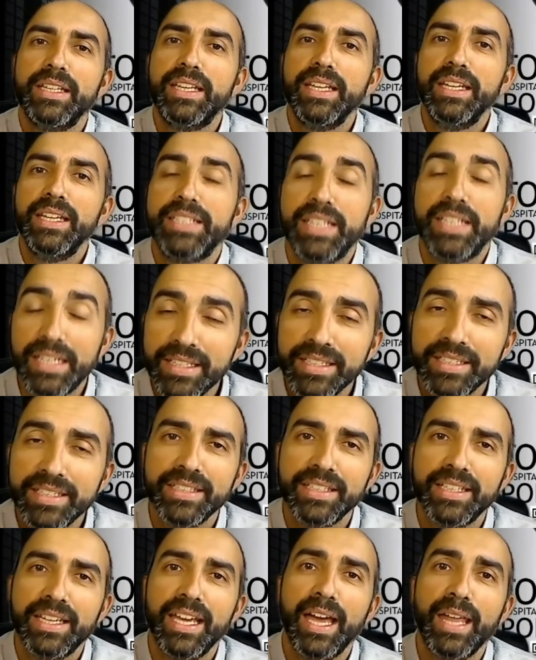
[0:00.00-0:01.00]
quién es él,
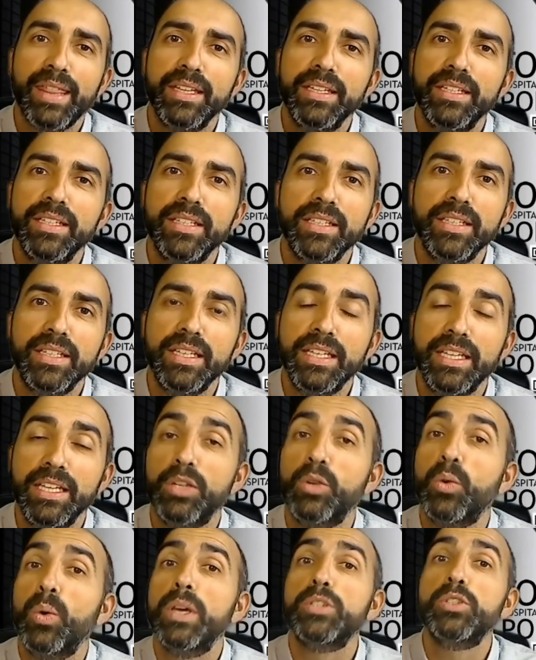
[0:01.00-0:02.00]
qué hacen
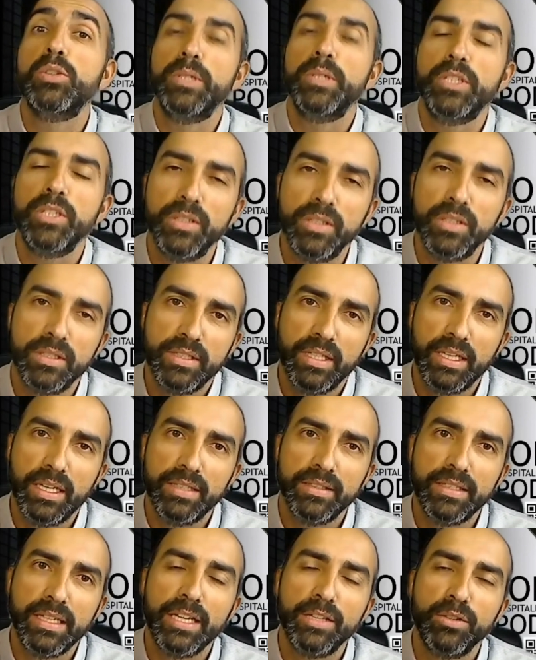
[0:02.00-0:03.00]
y, cuál es su visión
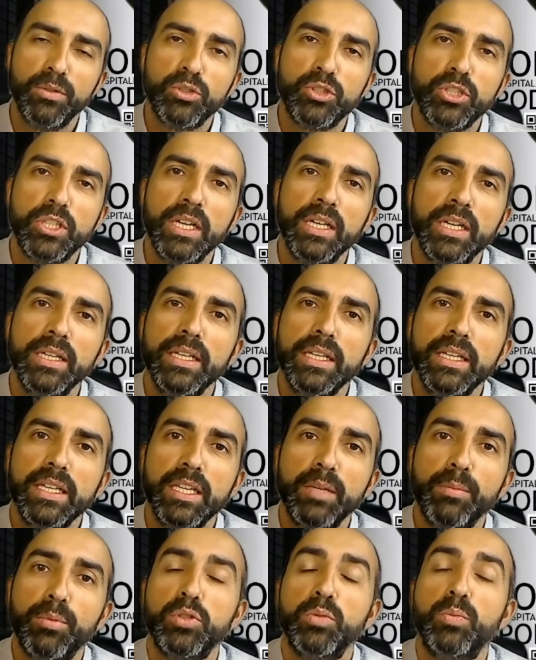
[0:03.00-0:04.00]
de, la industria
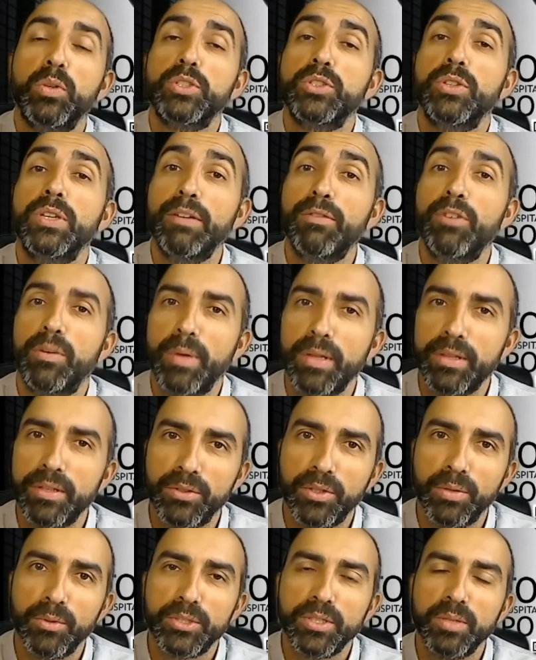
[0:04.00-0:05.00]
y, por supuesto, de la
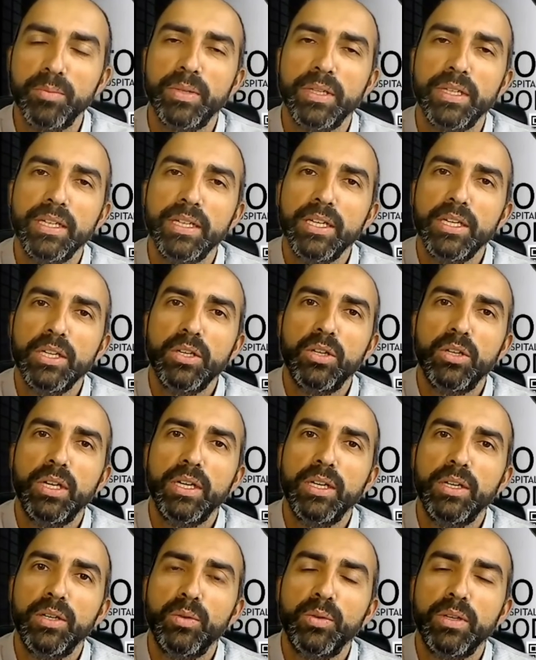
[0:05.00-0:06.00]
formación. Como siempre,
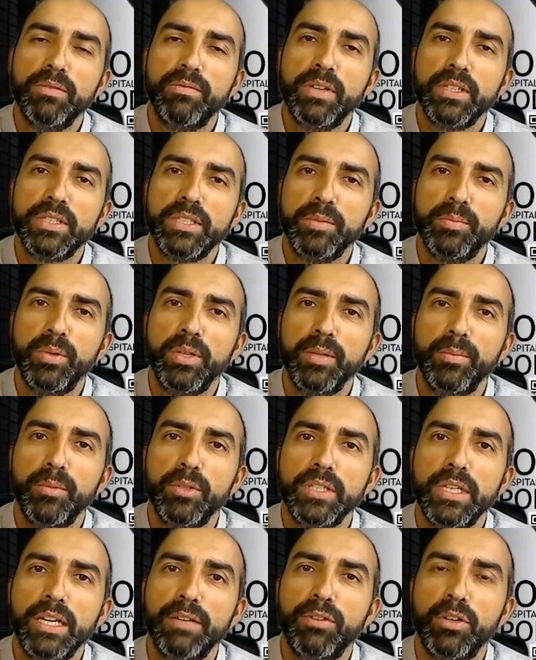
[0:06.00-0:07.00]
eh, un énfasis
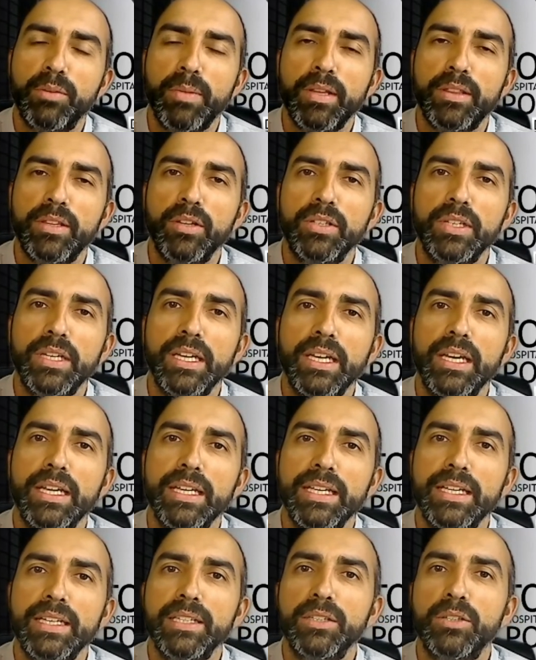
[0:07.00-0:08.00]
ponemos en la formación y
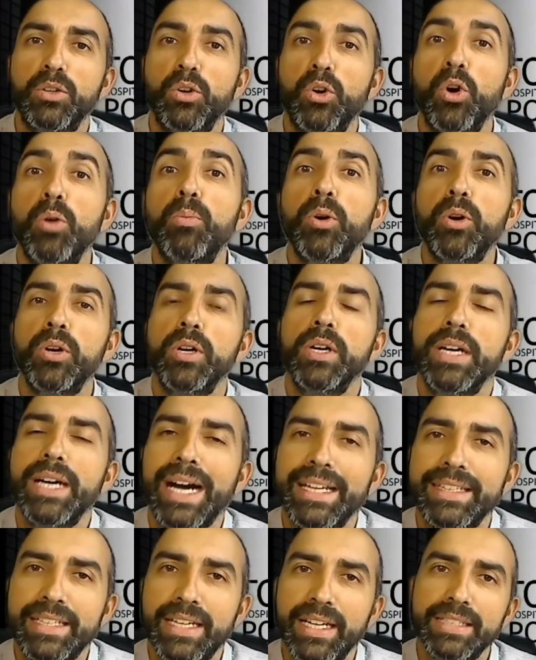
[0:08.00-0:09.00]
en, cómo
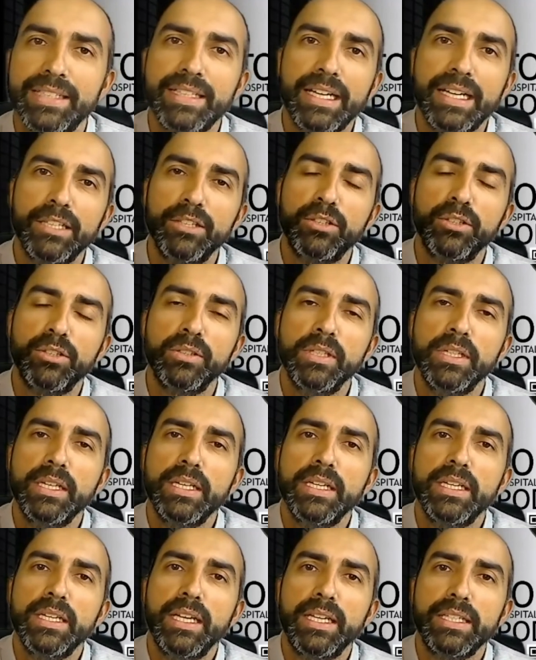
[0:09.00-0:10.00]
atraer talento,
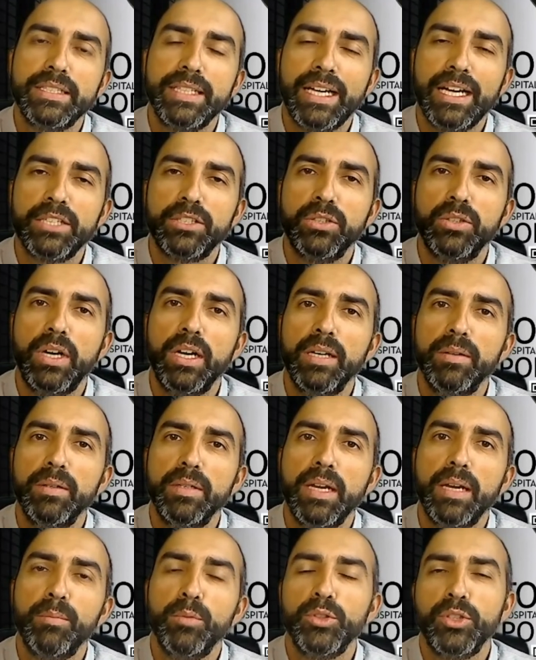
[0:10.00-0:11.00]
en este caso, al,
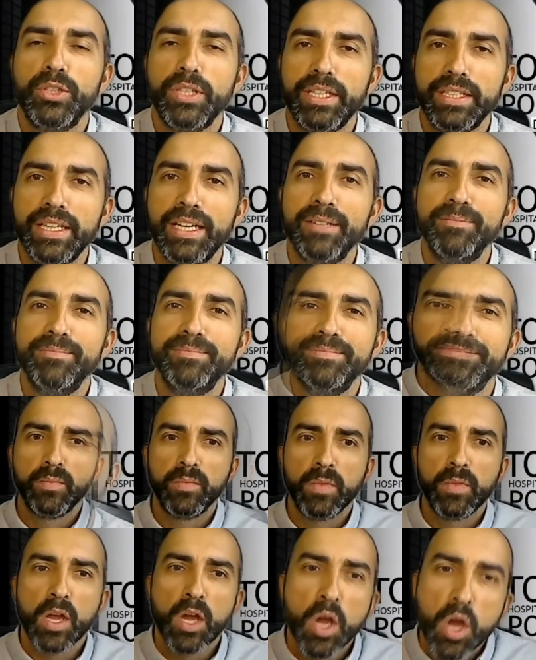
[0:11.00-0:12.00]
mundo digital.
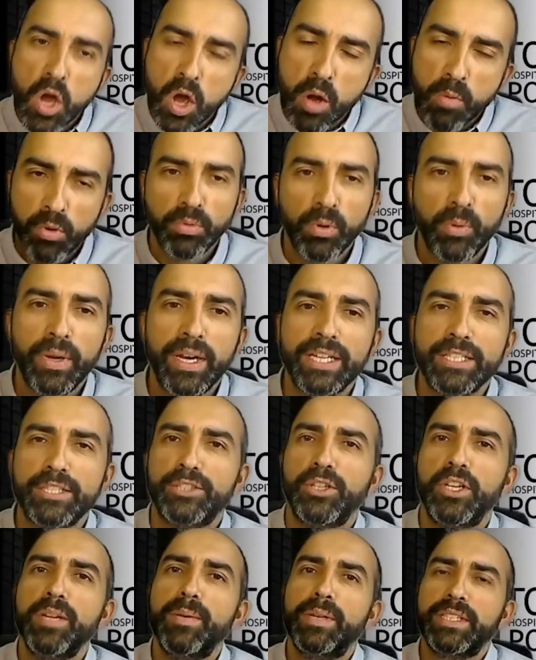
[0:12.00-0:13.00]
Pues muy buenas,
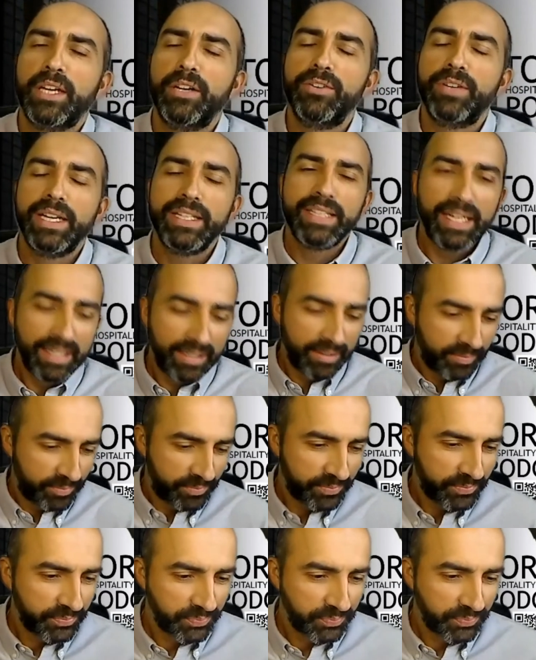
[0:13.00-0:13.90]
Tony Mascaro, ¿qué tal?